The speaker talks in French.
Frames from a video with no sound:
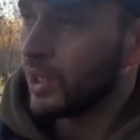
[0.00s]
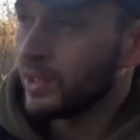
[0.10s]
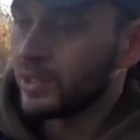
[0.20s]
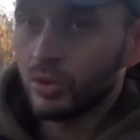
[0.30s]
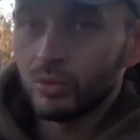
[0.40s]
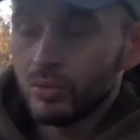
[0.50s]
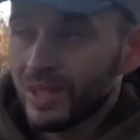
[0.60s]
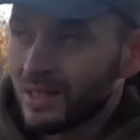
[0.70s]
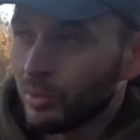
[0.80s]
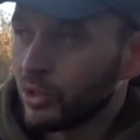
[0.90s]
c'est un des seuls,
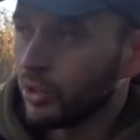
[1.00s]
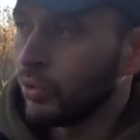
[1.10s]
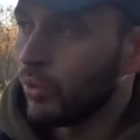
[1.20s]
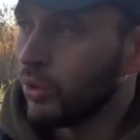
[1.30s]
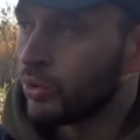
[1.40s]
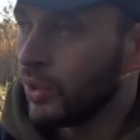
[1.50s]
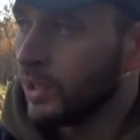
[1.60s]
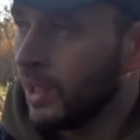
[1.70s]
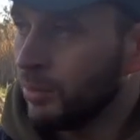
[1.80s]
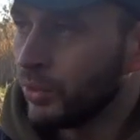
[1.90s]
quasiment des seuls points où le soleil
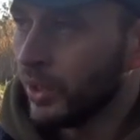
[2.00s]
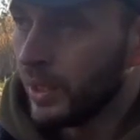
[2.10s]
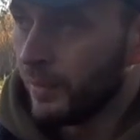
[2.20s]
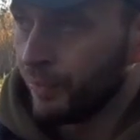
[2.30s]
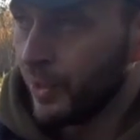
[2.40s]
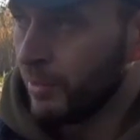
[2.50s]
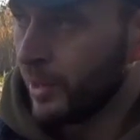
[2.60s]
tape dès le